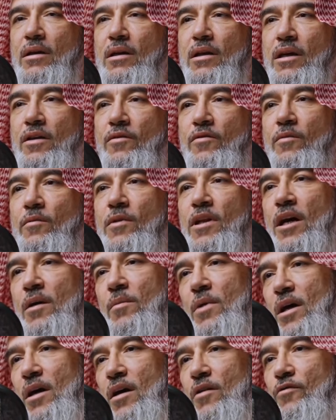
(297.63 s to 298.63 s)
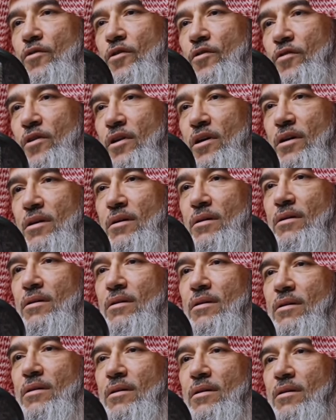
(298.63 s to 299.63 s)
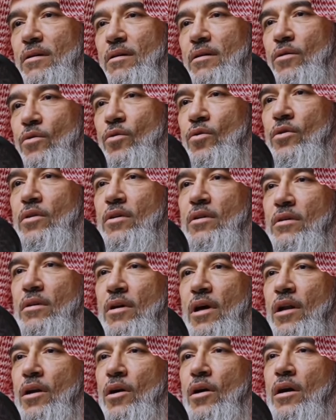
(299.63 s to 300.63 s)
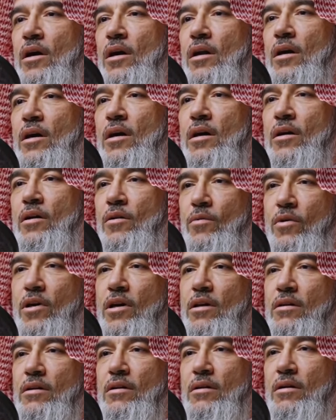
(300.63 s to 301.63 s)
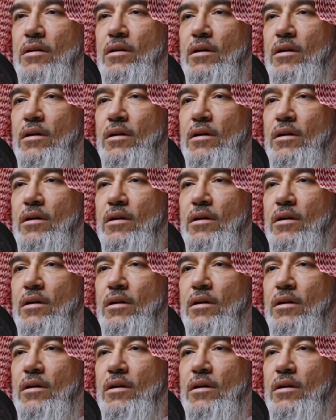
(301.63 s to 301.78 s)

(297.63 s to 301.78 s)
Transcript: يعني في البدايه ما كان في فريق كنت انا انا انا لوحدي